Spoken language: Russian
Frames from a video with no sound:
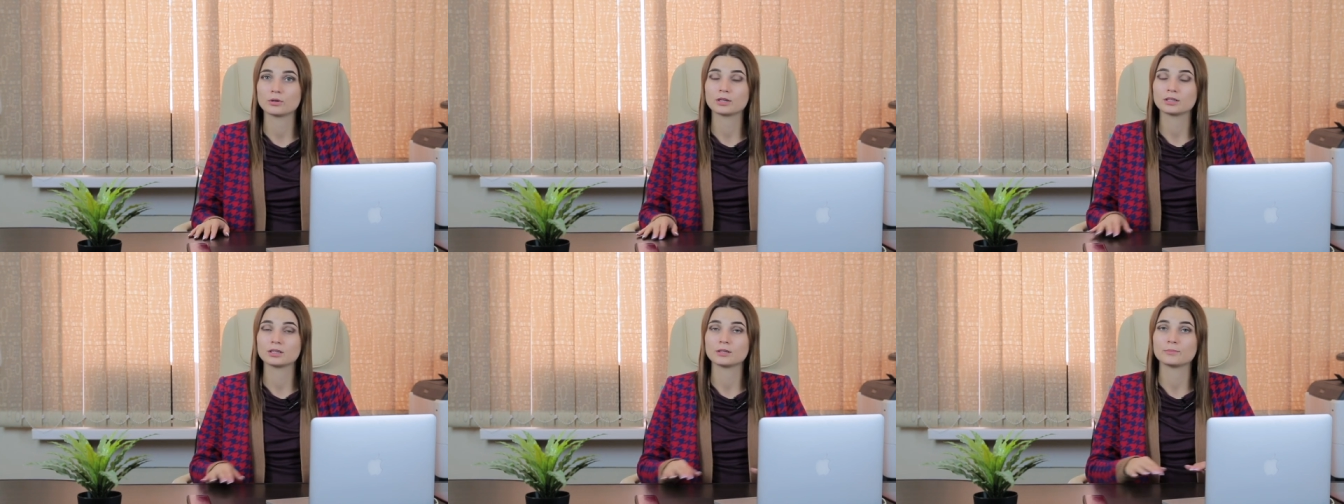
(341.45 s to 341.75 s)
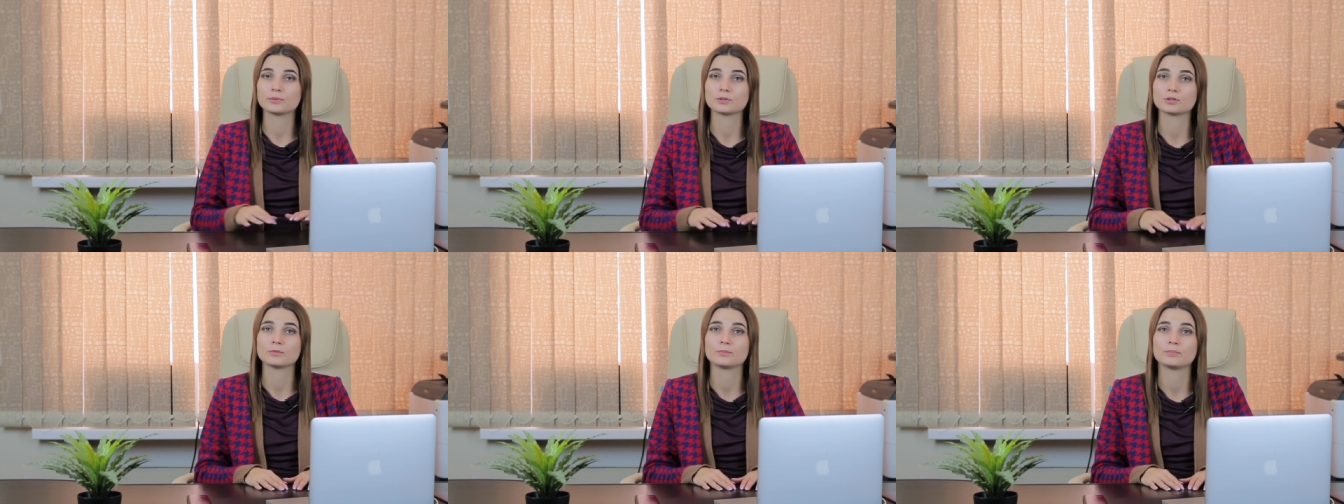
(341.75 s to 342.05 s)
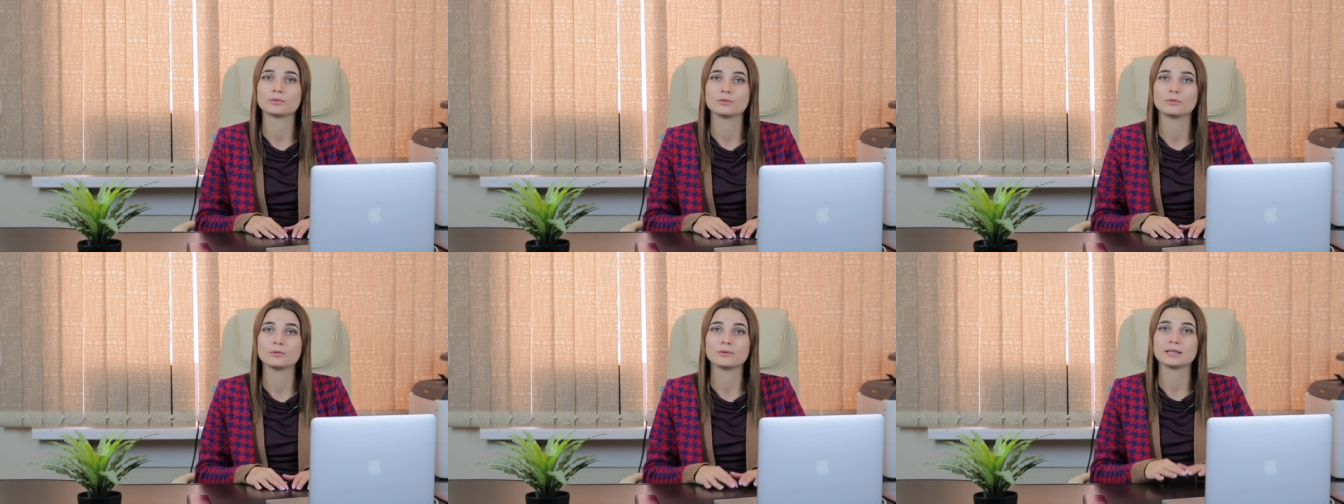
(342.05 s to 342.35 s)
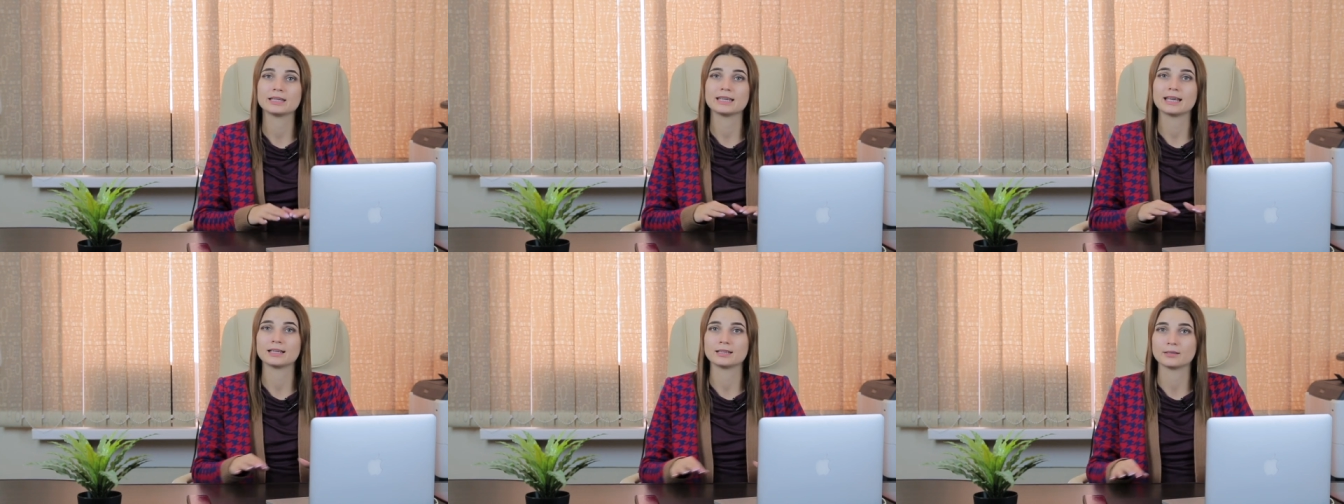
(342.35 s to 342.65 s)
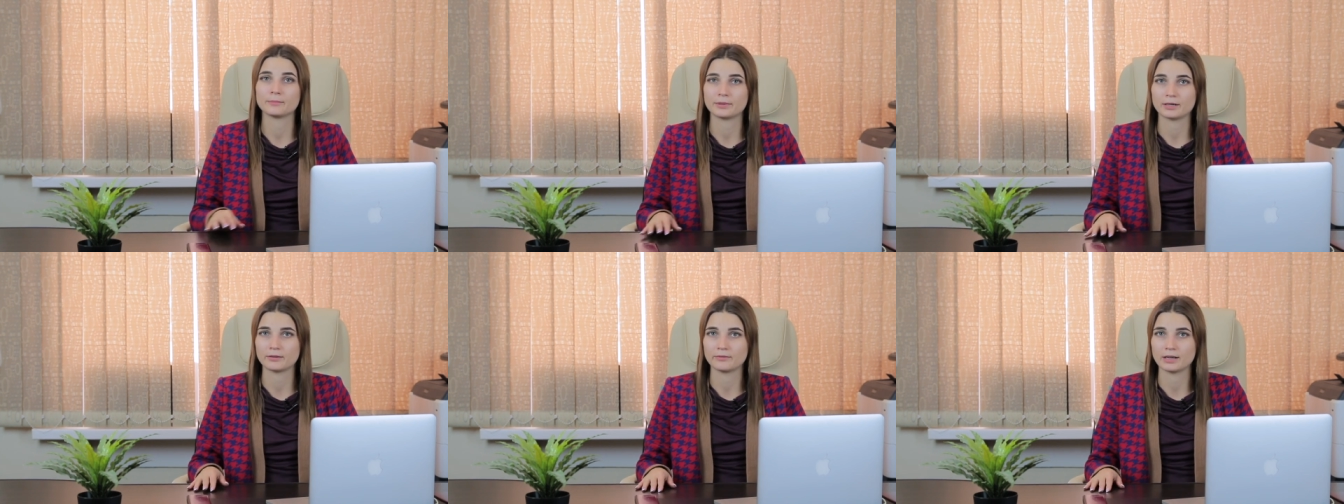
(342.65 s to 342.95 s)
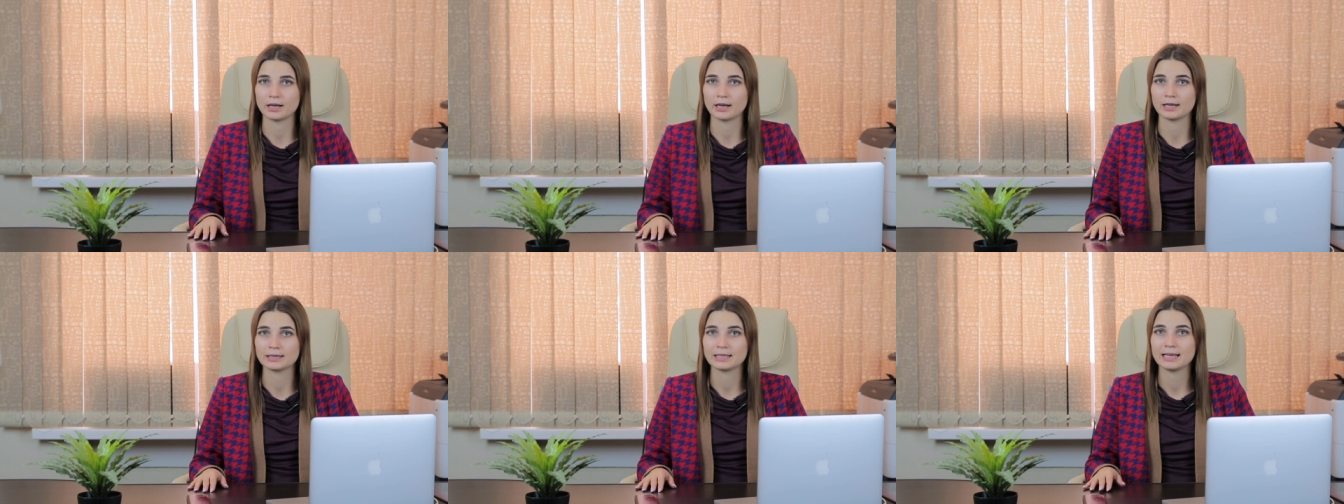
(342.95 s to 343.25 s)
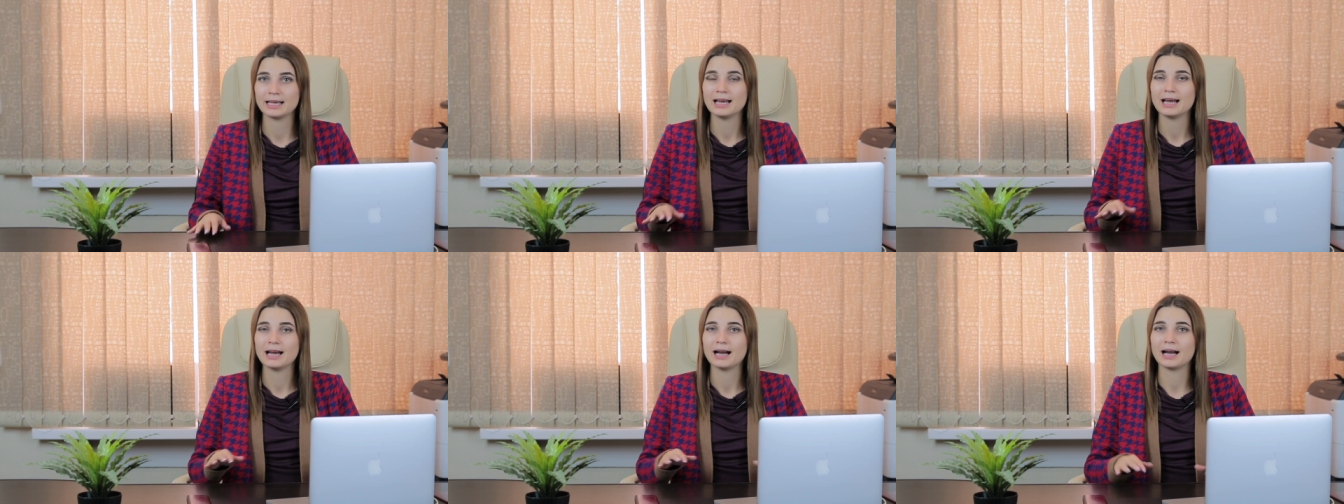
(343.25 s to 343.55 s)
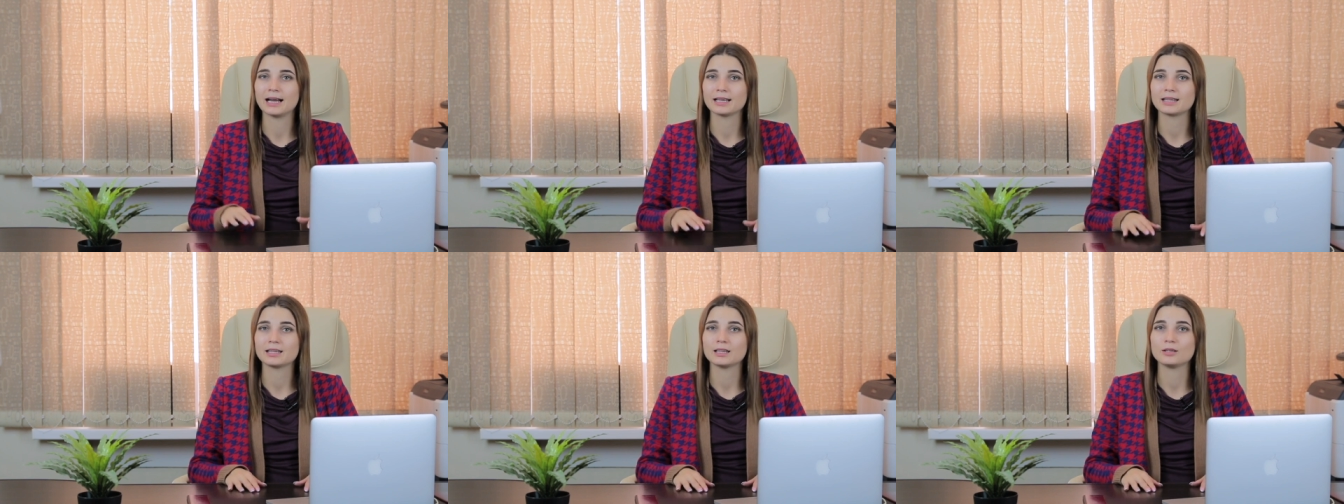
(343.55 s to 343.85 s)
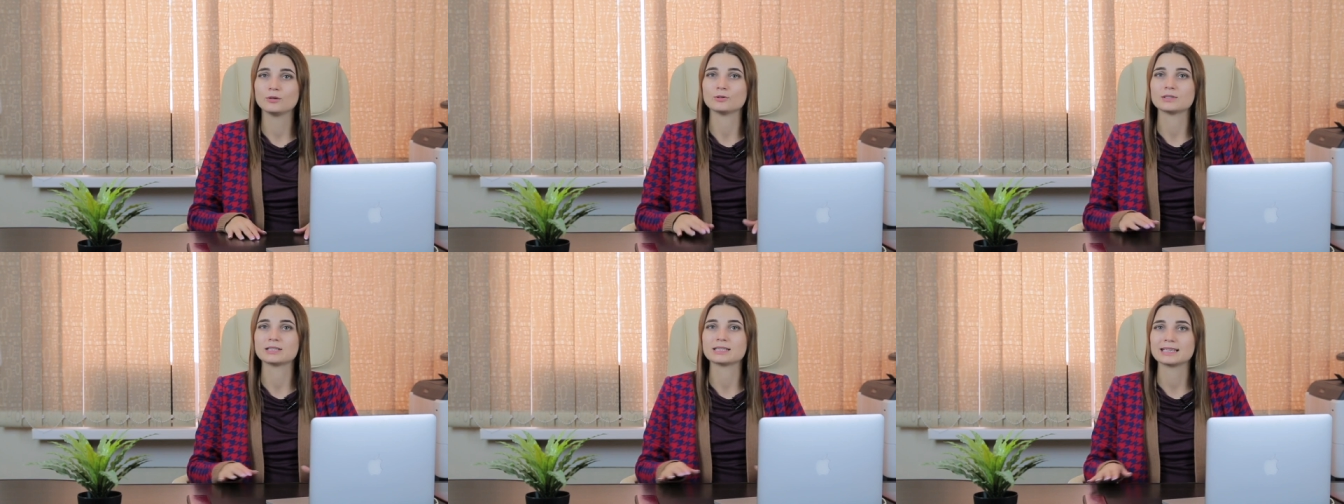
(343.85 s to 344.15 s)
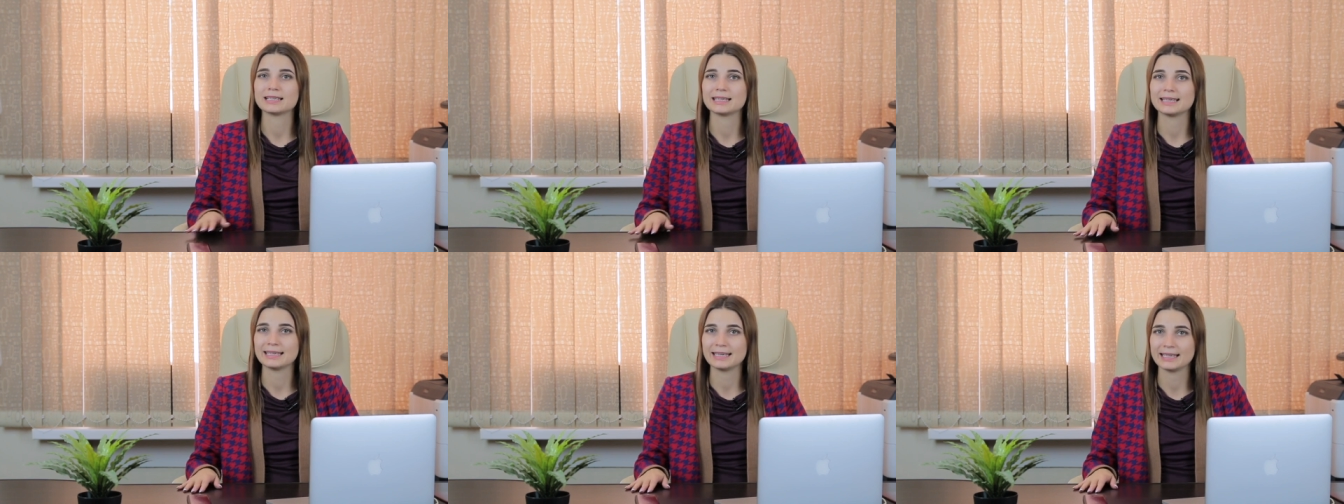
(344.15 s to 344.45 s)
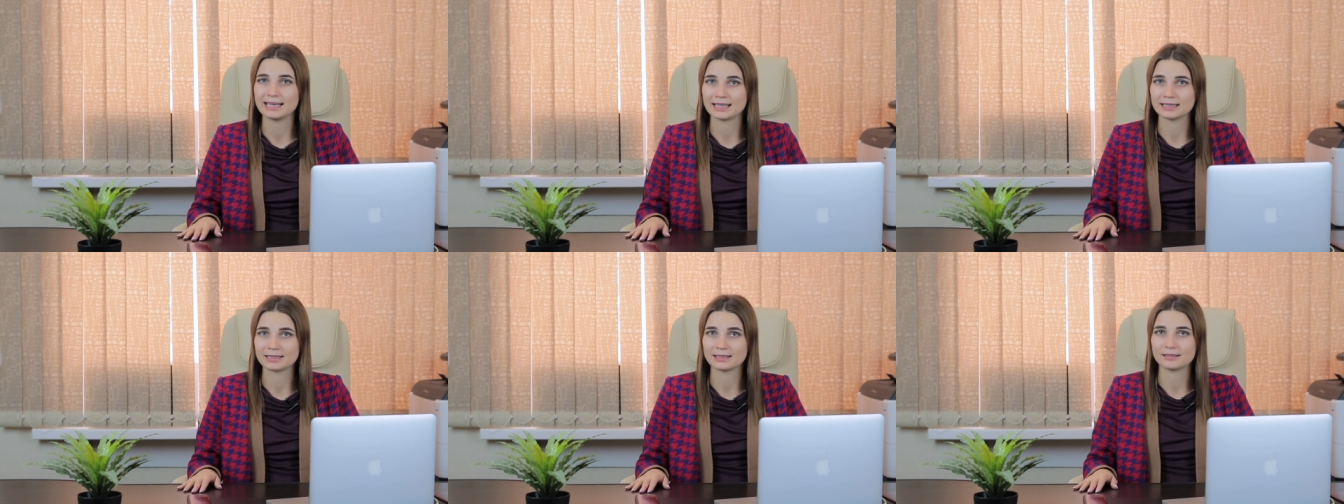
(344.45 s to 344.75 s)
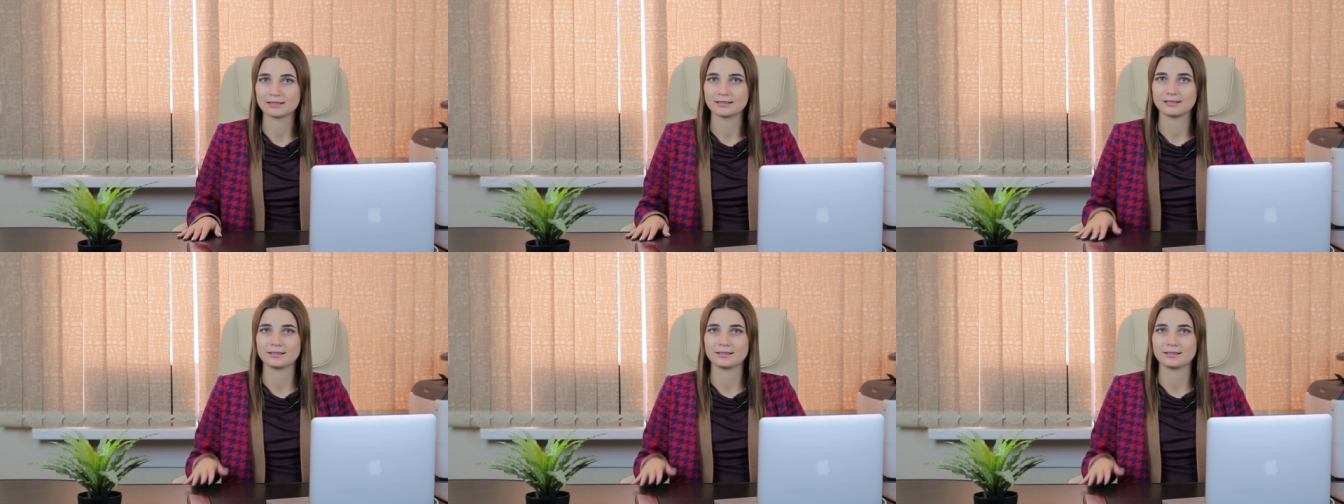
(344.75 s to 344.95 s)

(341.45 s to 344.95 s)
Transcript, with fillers: органы по супругу не направляет. Отнюдь нет,